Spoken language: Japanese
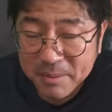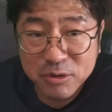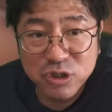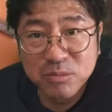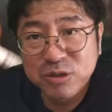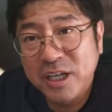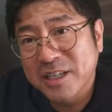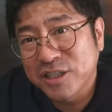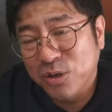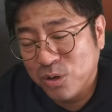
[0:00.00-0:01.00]
う、もともと
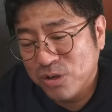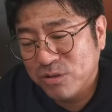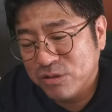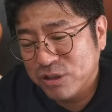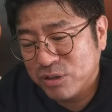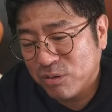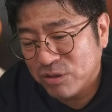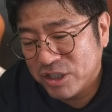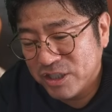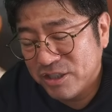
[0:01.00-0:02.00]
あった常緑樹と
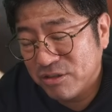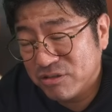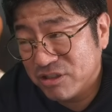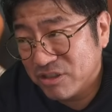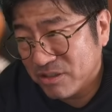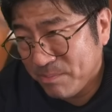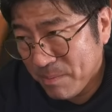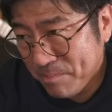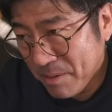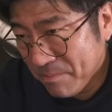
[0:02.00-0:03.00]
こう新緑樹が
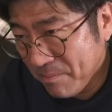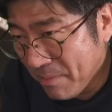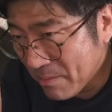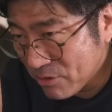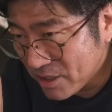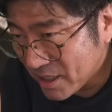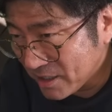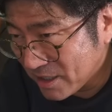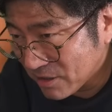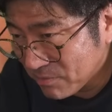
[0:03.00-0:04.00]
ぺっぺ芽吹い
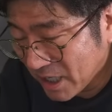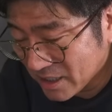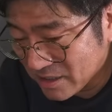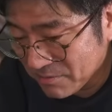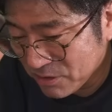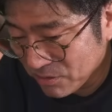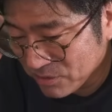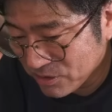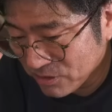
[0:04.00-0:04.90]
てきてる感じ。ちょ。